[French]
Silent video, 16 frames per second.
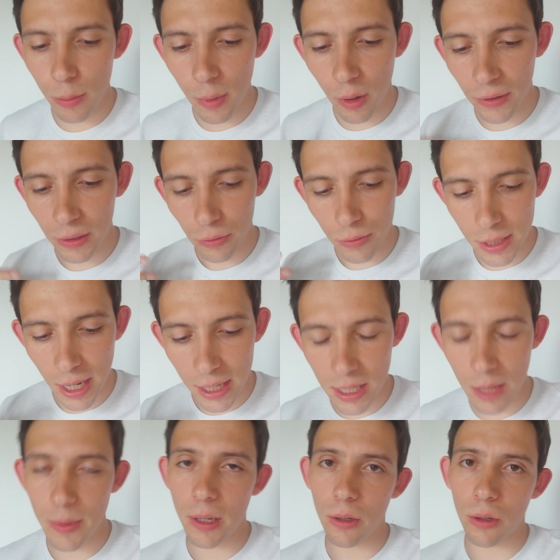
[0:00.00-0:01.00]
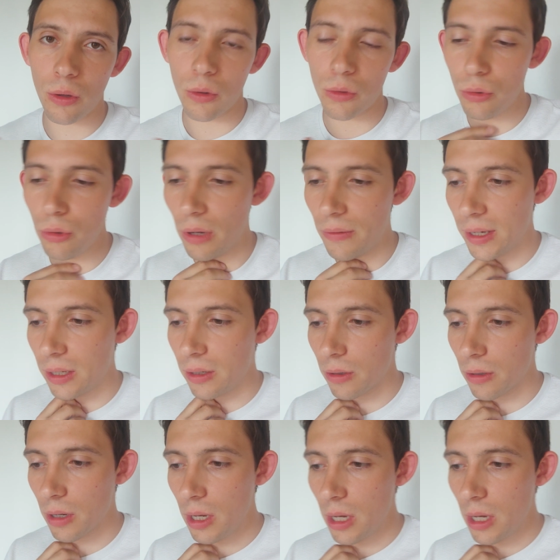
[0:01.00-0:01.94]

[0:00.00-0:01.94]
Mais en fait, on s'est assez bien entendu avec,